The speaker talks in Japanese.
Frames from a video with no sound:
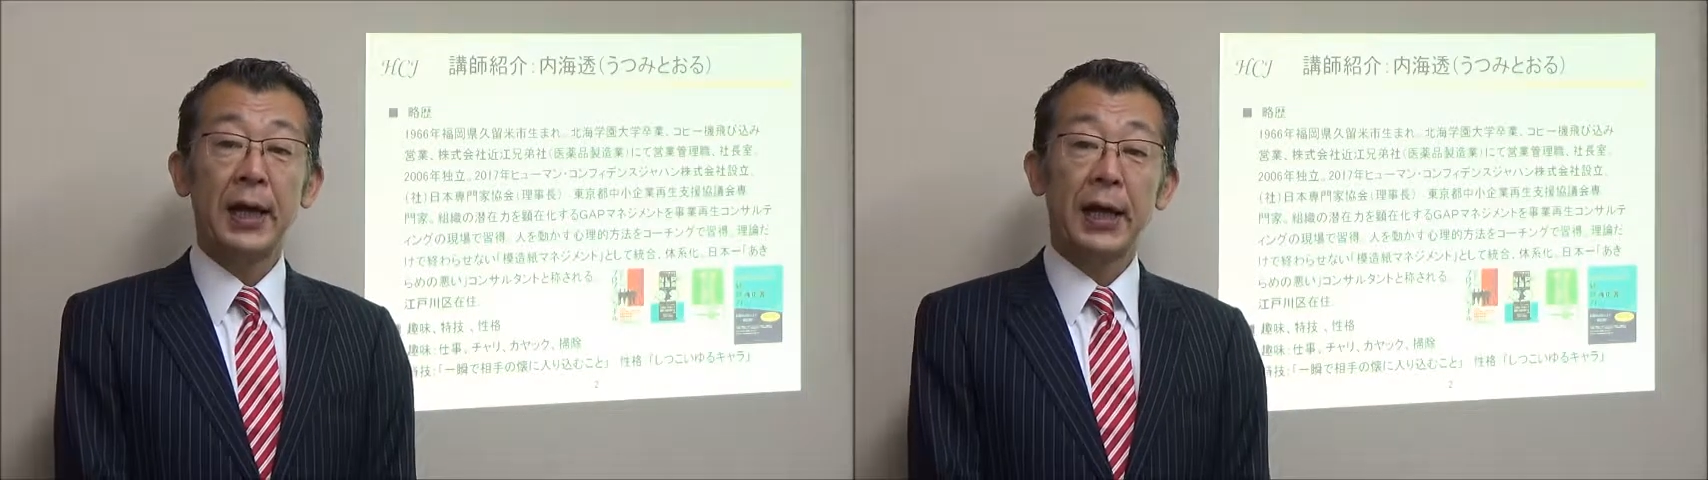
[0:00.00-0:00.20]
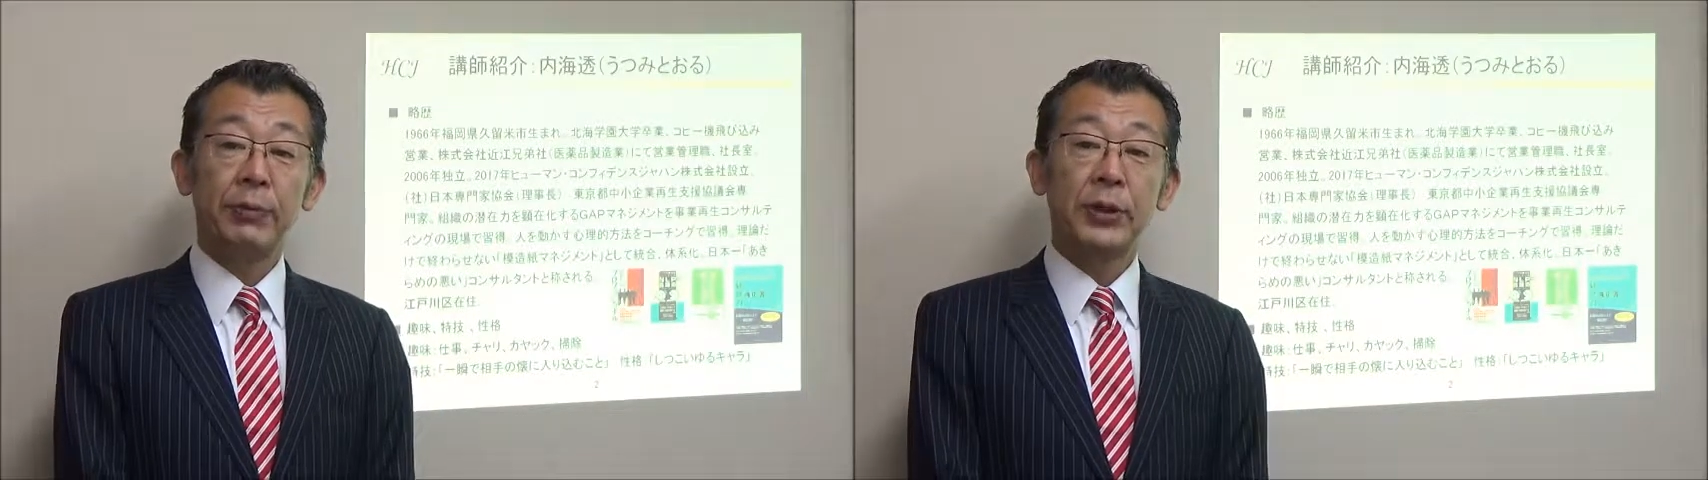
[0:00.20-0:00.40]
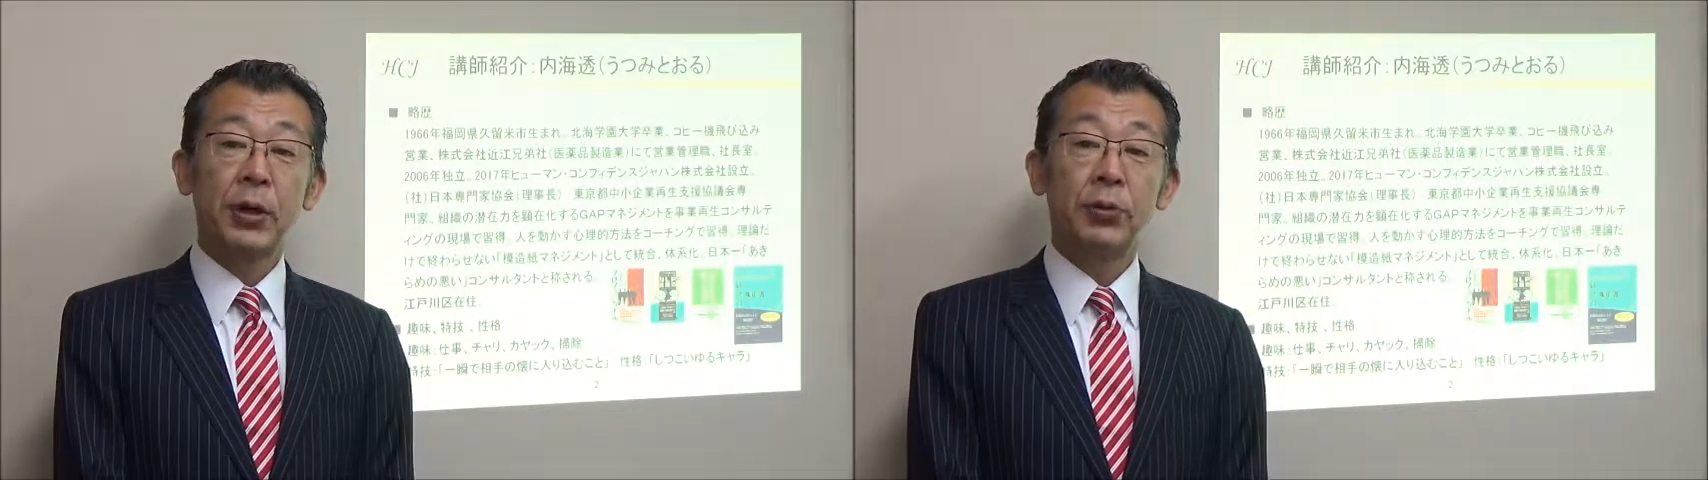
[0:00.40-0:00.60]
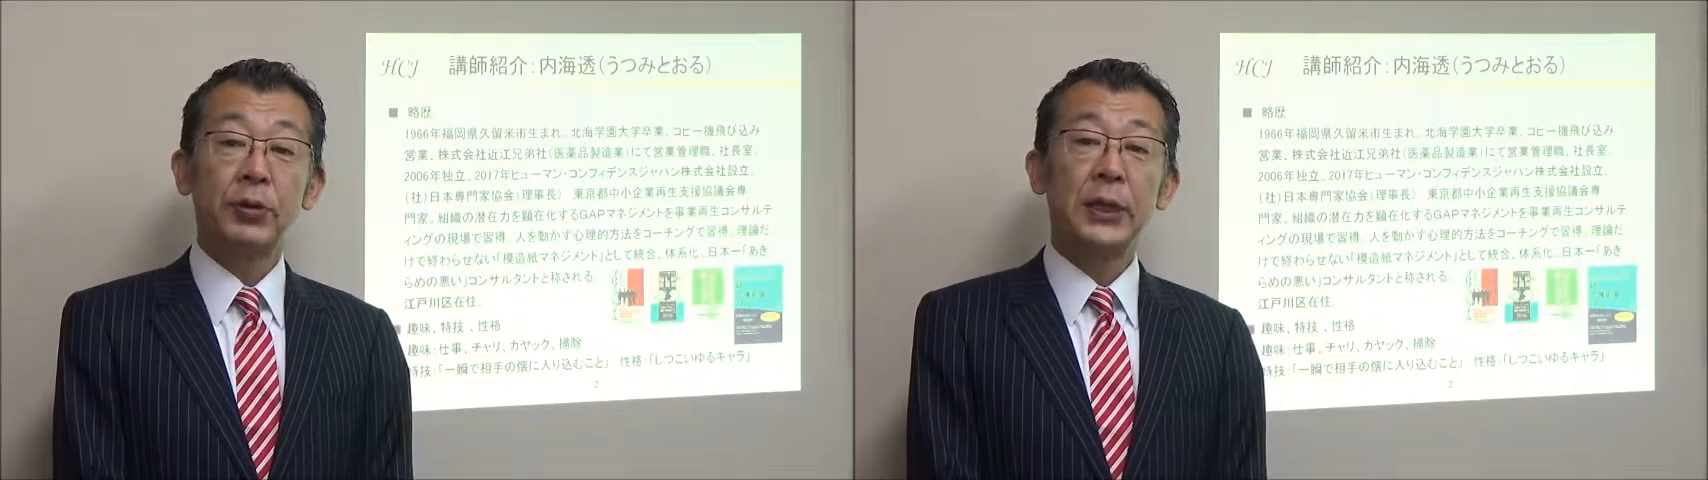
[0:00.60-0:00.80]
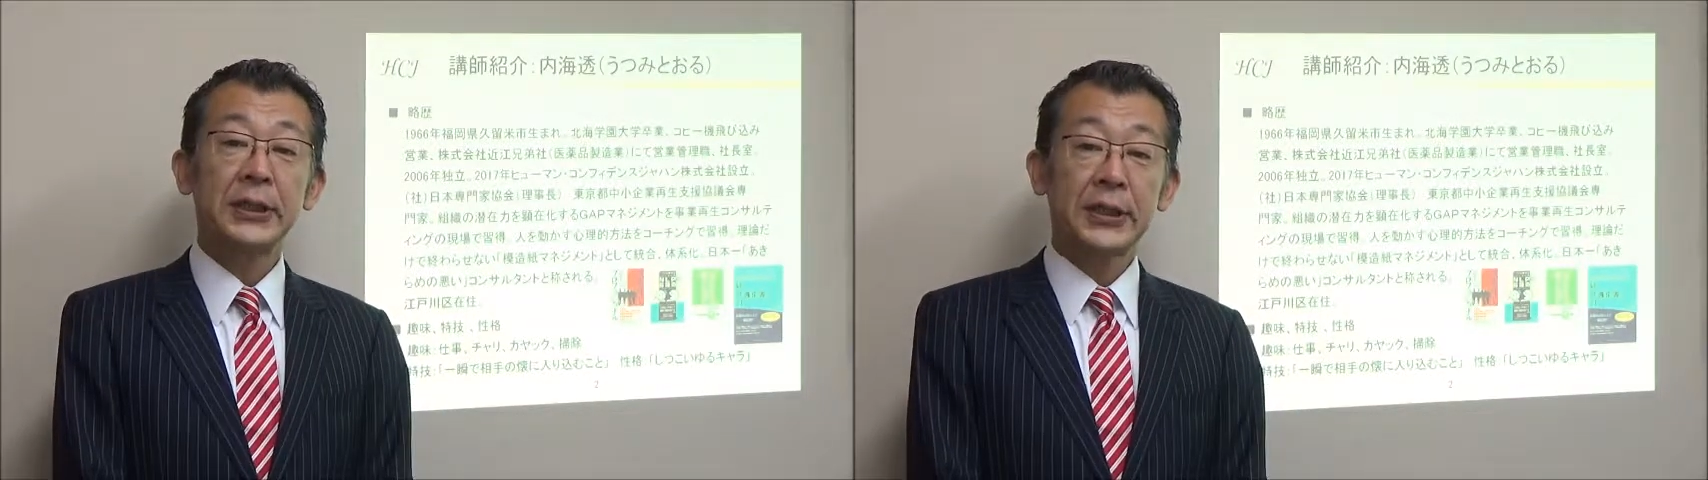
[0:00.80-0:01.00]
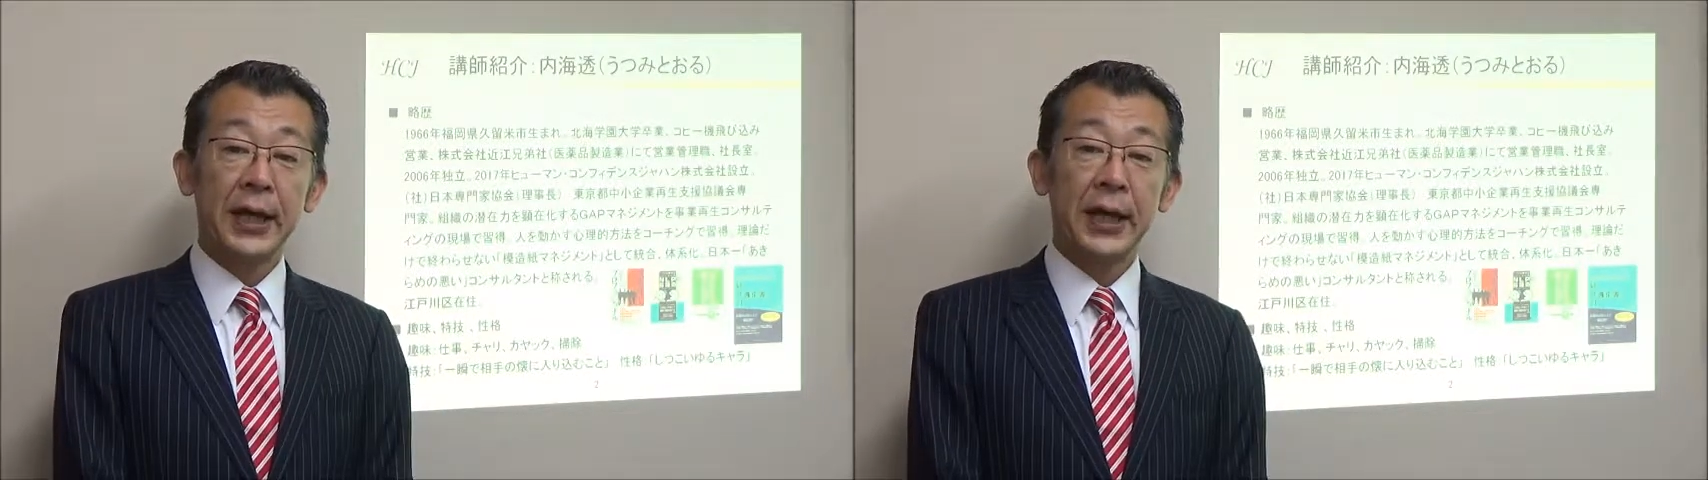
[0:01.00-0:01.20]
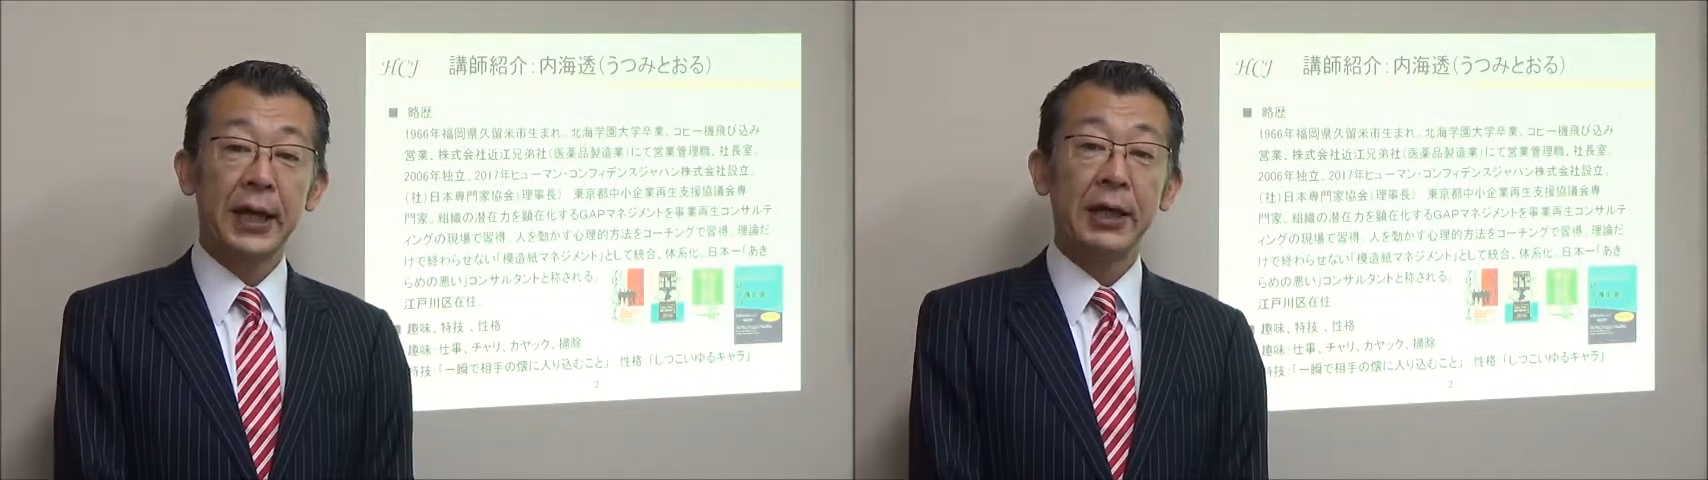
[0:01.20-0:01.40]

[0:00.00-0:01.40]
え部下を動かして